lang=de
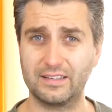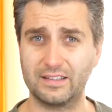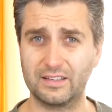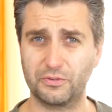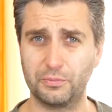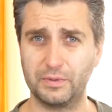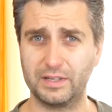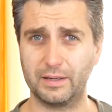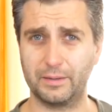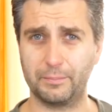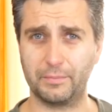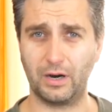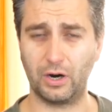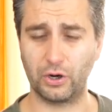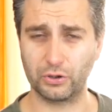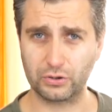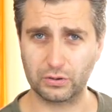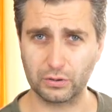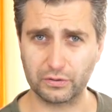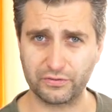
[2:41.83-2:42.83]
sind als mit einem
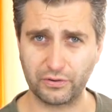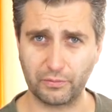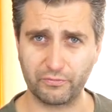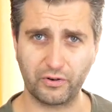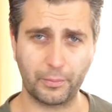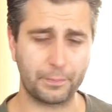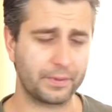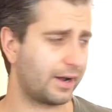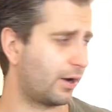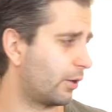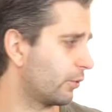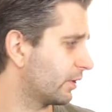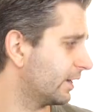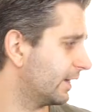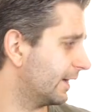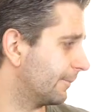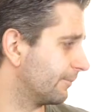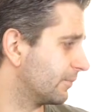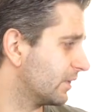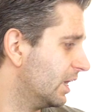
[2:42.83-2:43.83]
Auto vom Verbrauch
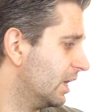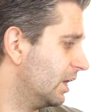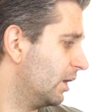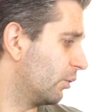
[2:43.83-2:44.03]
her